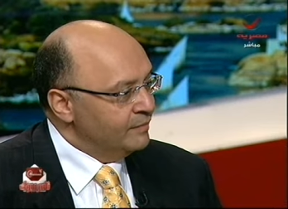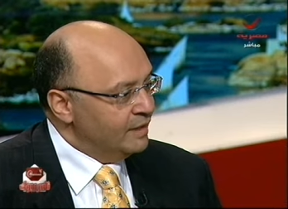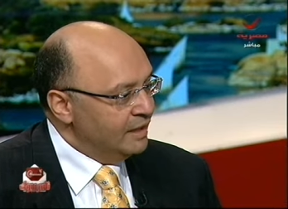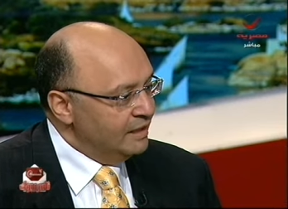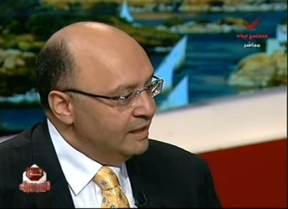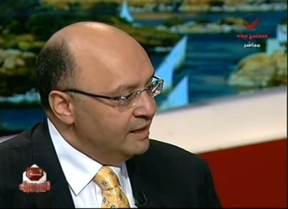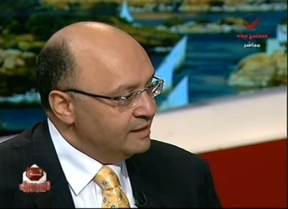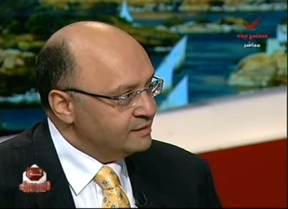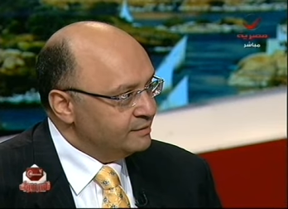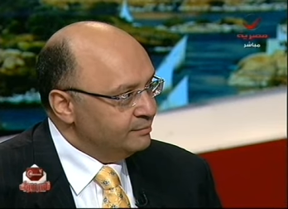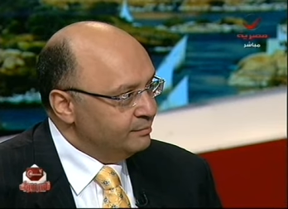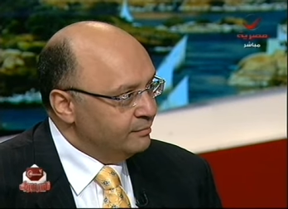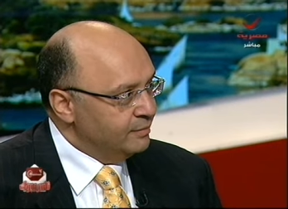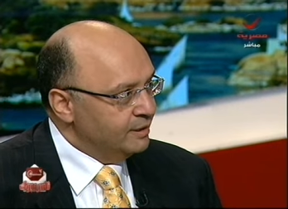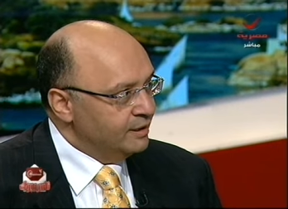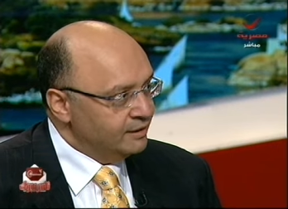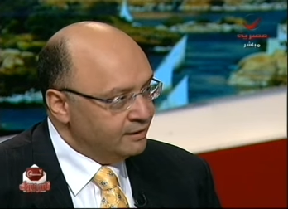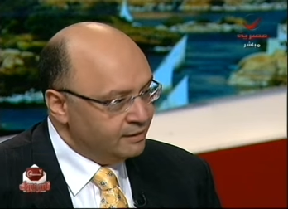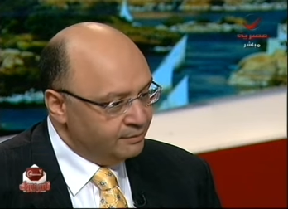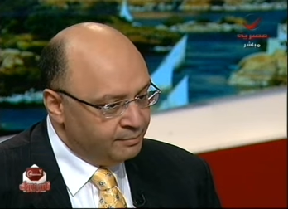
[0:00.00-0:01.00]
لازم
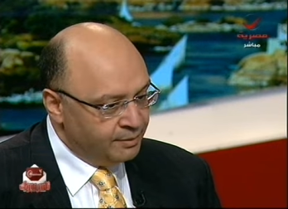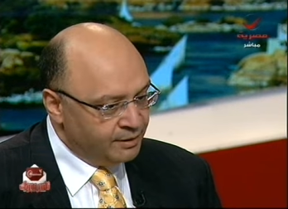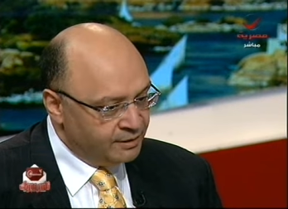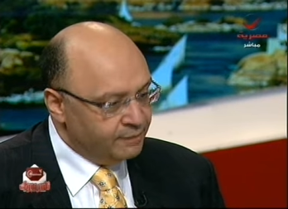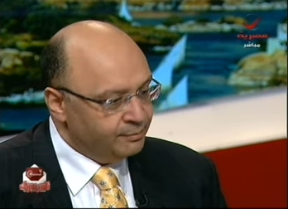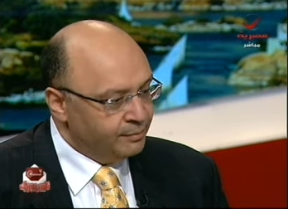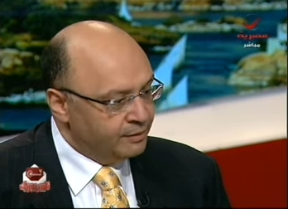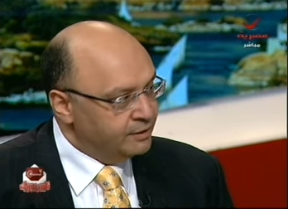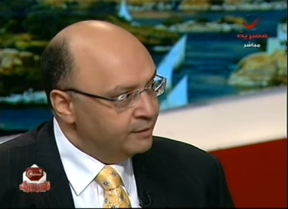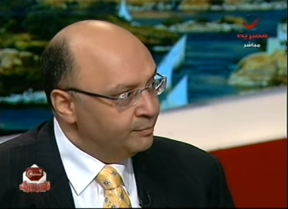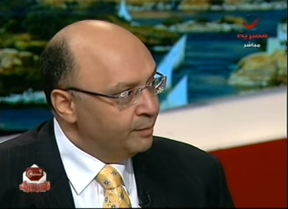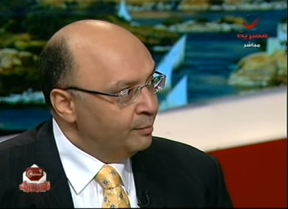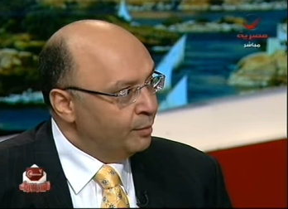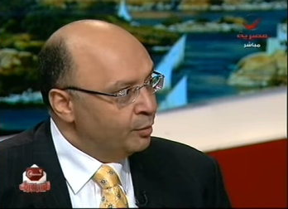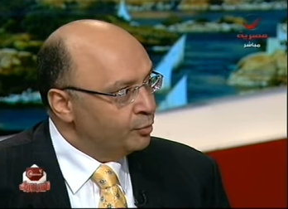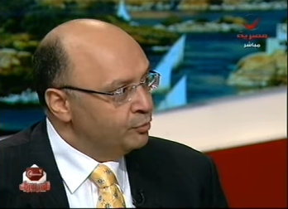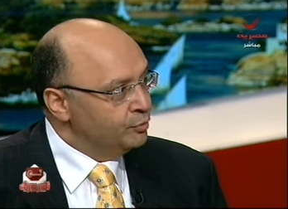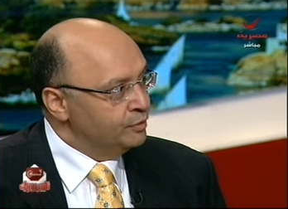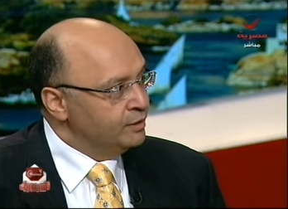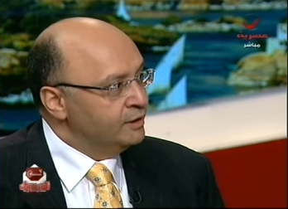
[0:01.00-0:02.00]
تبقى, تبقى,
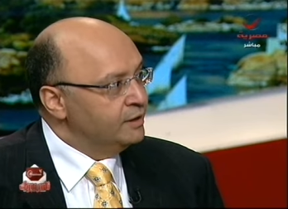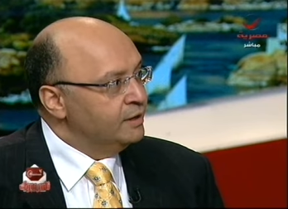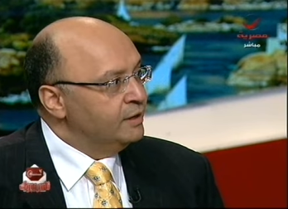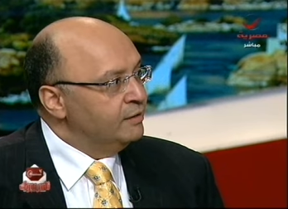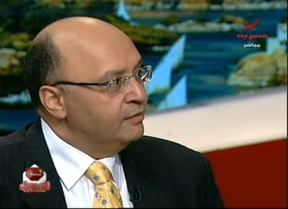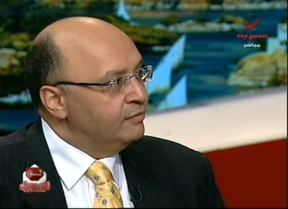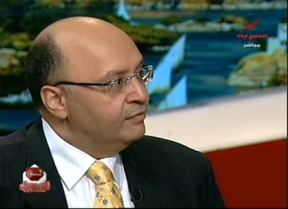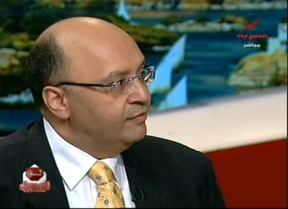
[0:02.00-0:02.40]
موجوده أي.